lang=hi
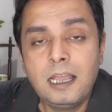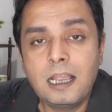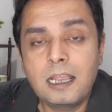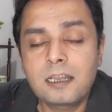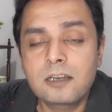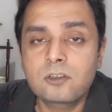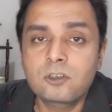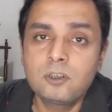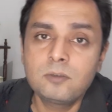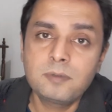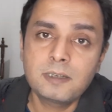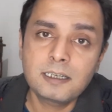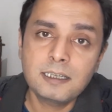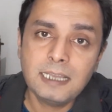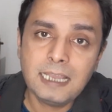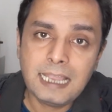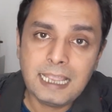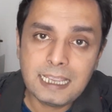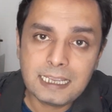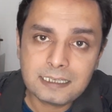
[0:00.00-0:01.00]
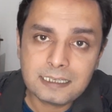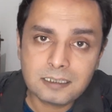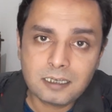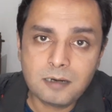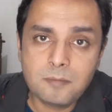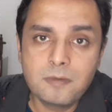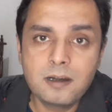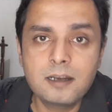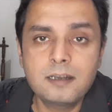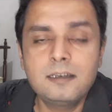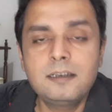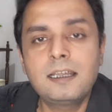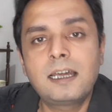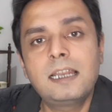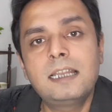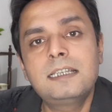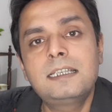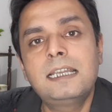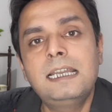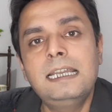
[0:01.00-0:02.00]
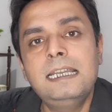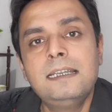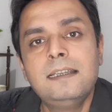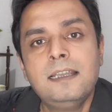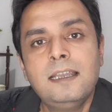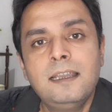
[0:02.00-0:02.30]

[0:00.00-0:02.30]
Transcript: अगर उसके ऊपर एक्स्ट्रा बर्डन डाला जाए